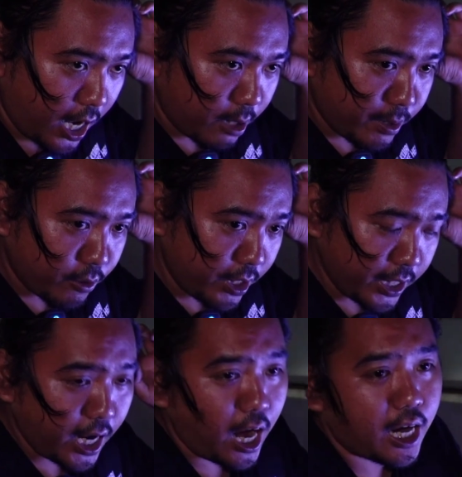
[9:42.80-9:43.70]
hari Minggu
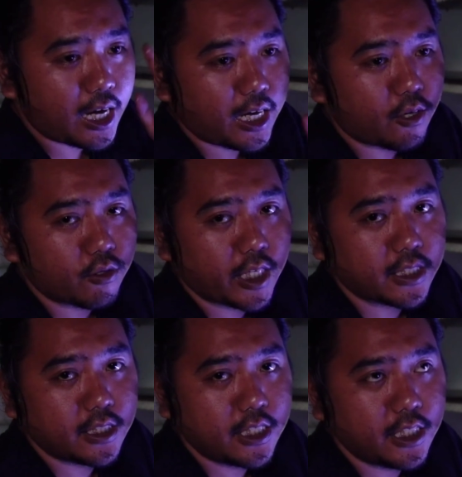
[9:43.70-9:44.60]
ini akan ada
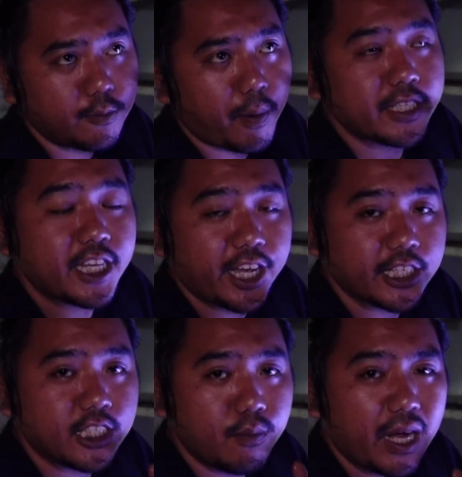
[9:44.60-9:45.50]
kontes di Pejeng
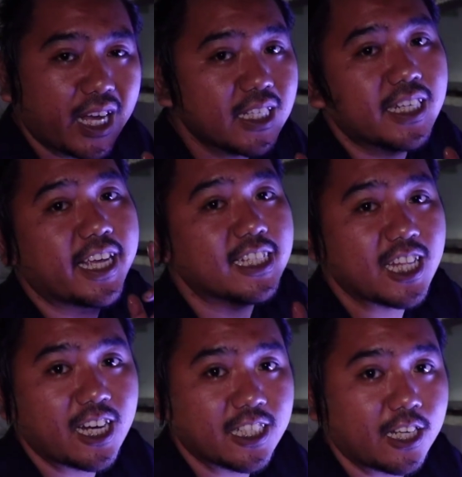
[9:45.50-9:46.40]
guys. Jadi mereka jadi guest
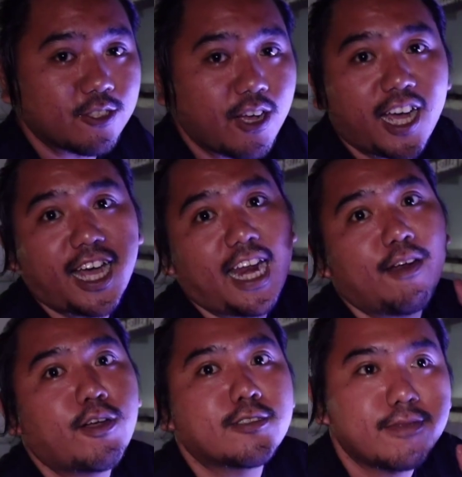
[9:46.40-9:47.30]
star di sana juga. Kalian
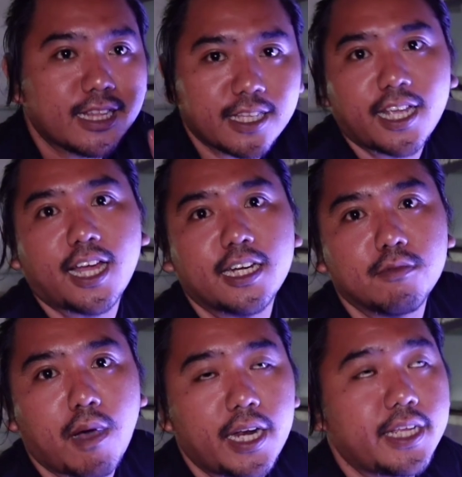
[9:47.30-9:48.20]
wajib datang yang ada di
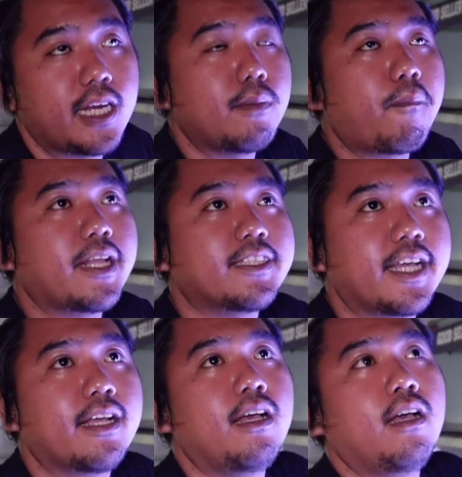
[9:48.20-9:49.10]
Bali ya di
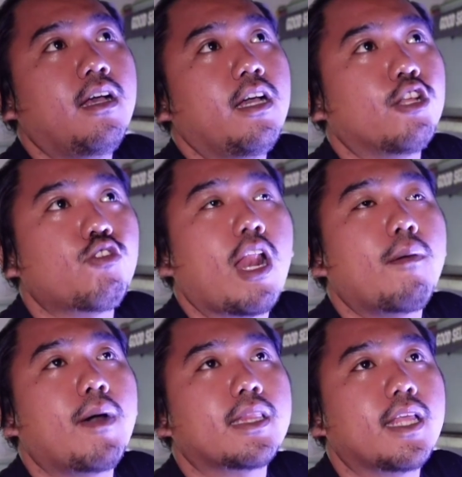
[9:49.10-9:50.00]
Pejeng. Itu
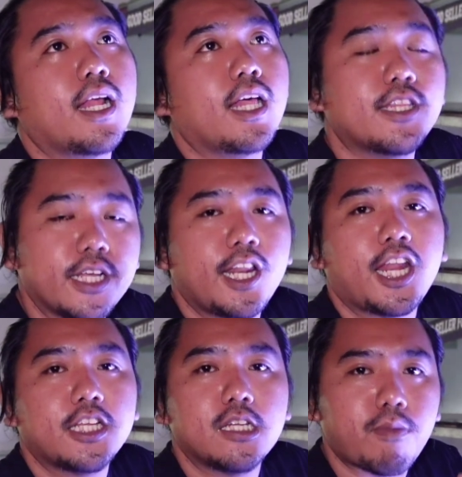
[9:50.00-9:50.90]
alamatnya nanti lihat
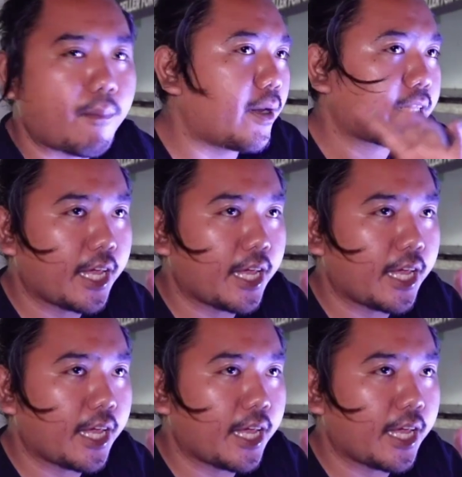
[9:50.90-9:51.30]
aja di pamflet